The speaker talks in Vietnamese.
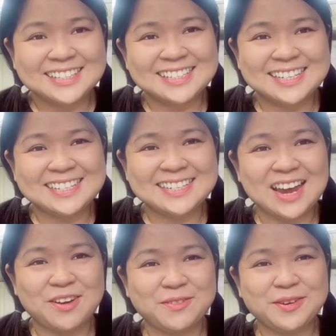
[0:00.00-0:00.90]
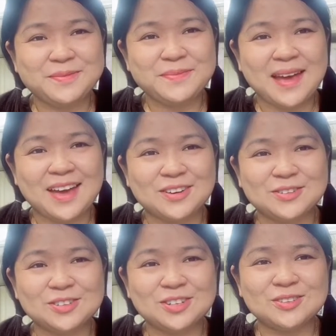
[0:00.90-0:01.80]
xin chào quý ông bà cô
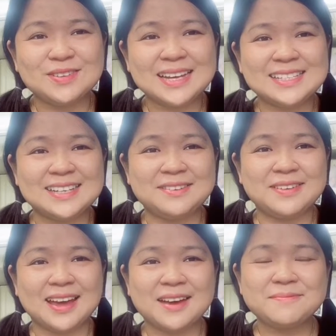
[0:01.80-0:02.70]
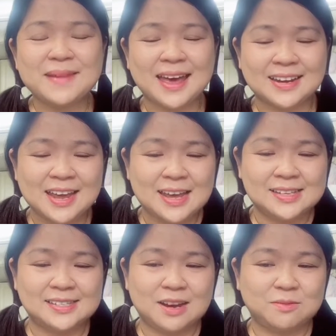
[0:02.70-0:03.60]
chú anh chị và các bạn
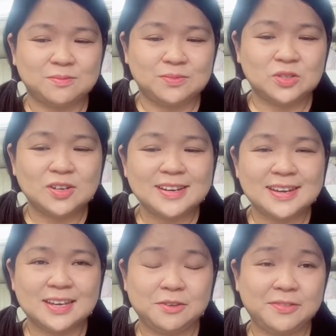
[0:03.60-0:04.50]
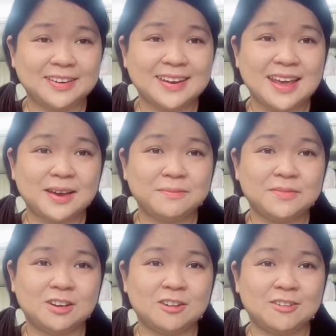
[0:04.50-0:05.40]
trong chuyến đi Việt Nam
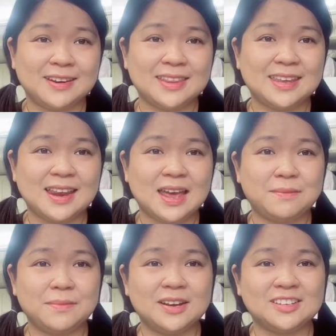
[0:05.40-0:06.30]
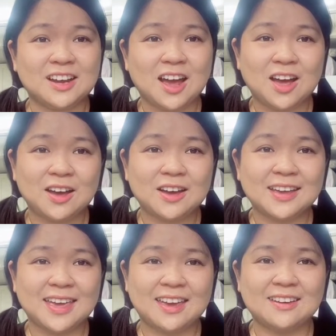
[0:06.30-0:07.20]
vừa rồi thì là mình có
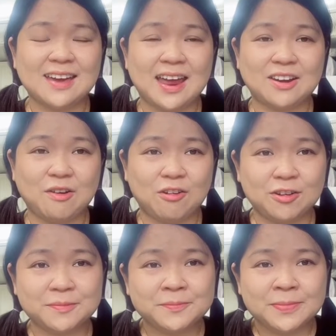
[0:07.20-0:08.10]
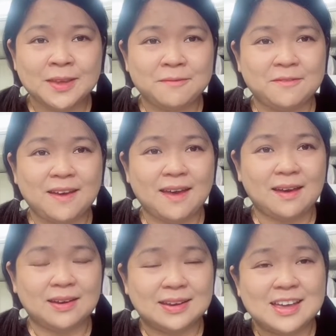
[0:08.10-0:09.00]
ghé ở Hà Nội
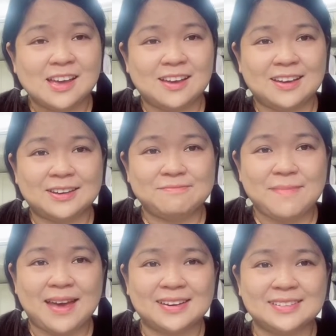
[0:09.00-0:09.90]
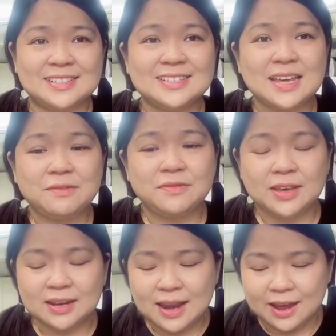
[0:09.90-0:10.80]
và à, bạn hướng dẫn
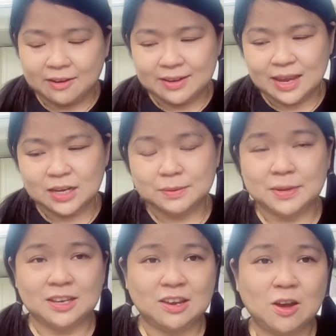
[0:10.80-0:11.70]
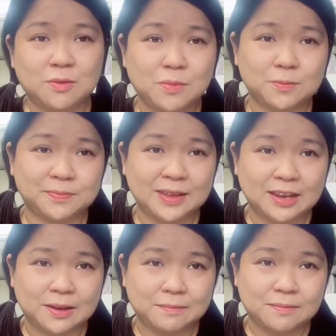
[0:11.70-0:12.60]
viên là có dắt mình vô một
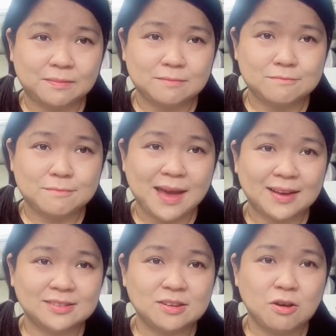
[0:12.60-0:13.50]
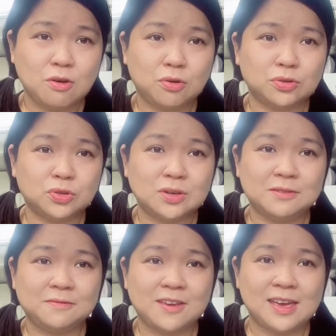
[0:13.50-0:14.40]
tiệm bán đồ
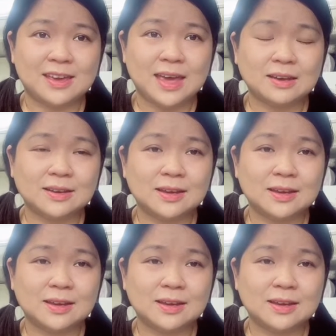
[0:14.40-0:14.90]
chuyên về các